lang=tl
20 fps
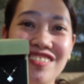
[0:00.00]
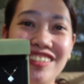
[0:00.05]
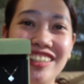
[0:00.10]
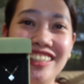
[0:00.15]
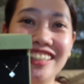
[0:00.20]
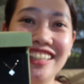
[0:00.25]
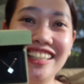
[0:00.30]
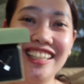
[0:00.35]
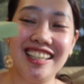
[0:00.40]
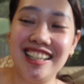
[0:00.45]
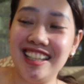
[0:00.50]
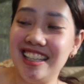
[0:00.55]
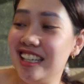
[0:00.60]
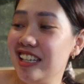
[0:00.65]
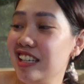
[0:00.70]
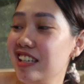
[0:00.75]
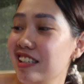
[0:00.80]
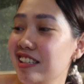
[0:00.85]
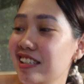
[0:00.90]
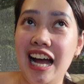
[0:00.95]
one
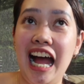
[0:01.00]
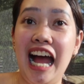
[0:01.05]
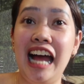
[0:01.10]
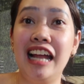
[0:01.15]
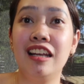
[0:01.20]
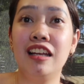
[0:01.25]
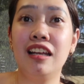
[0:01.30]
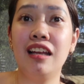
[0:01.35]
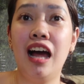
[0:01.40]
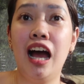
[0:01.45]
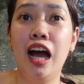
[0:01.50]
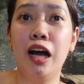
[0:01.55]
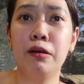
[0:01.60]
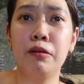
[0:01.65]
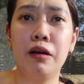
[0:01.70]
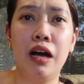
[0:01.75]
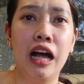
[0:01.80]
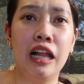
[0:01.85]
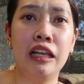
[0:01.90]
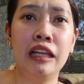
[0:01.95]
is
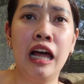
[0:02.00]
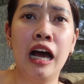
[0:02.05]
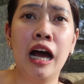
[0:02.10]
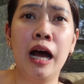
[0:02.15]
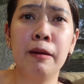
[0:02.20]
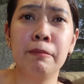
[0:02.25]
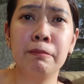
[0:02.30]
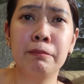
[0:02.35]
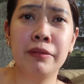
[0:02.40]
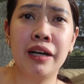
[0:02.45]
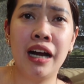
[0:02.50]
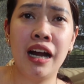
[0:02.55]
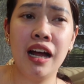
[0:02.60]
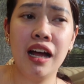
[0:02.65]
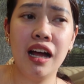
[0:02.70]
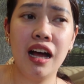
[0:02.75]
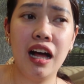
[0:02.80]
Alha Alhambra.